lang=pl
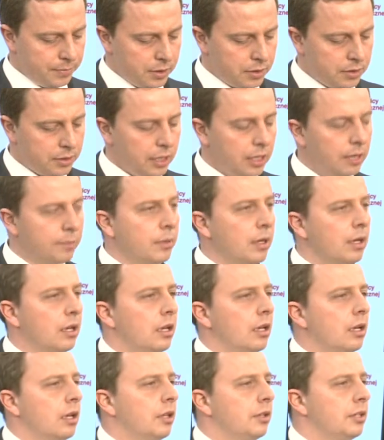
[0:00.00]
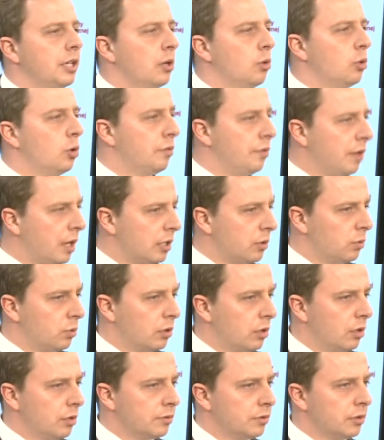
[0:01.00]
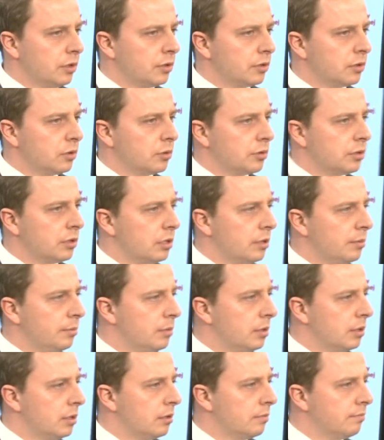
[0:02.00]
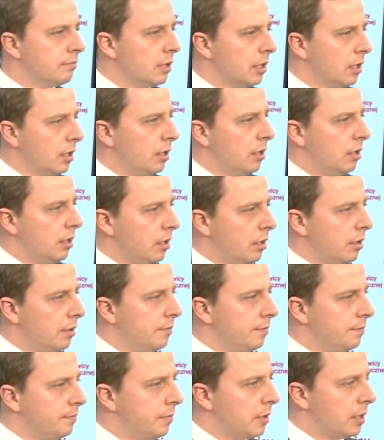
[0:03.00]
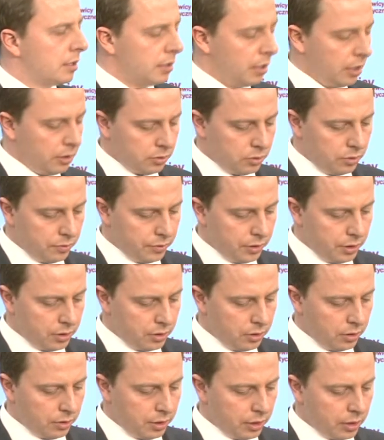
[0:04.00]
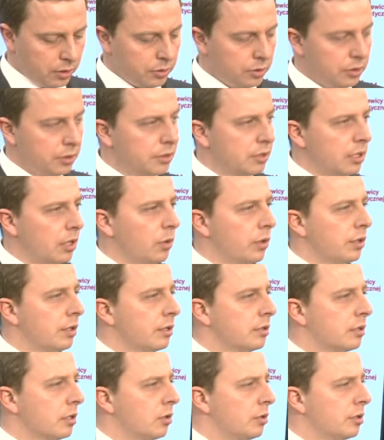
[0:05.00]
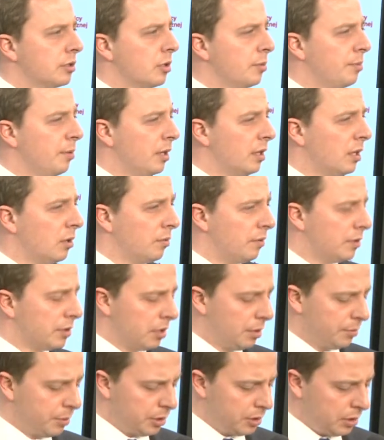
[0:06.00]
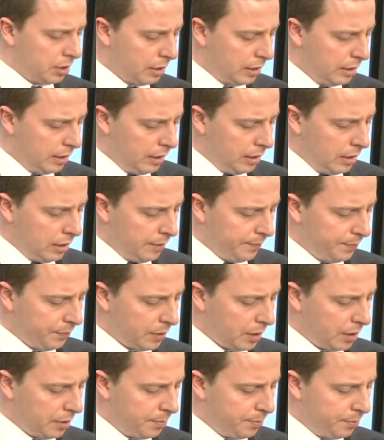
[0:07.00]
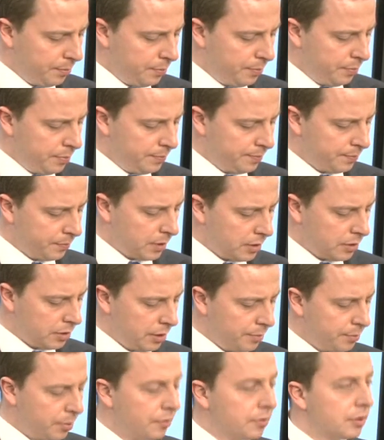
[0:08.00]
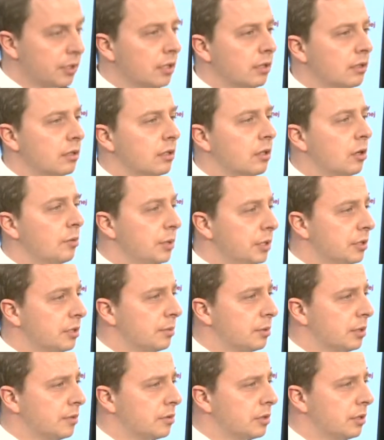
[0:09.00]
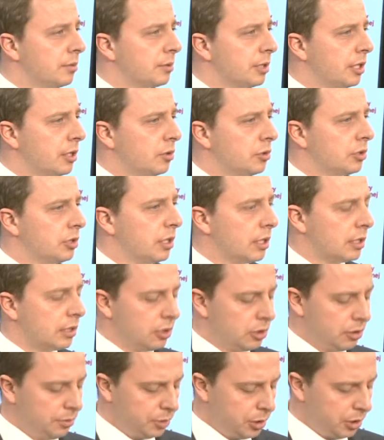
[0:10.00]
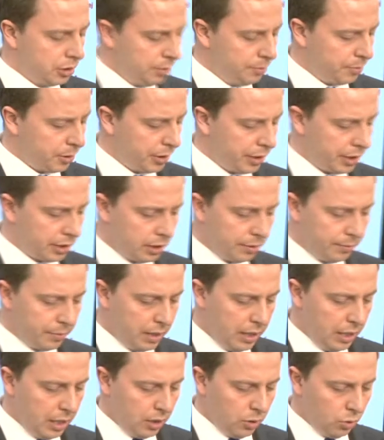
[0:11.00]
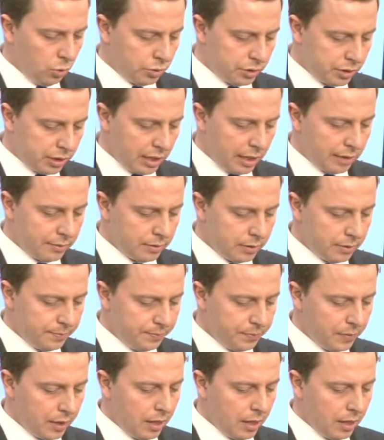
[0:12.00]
Sejm nie uchwalił go. W związku z tym, wracając również do tego, co się stało 11 listopada, uważamy, że Sejm powinien i komisje przede wszystkim zająć się jak najszybciej tym projektem ustawy ustawy.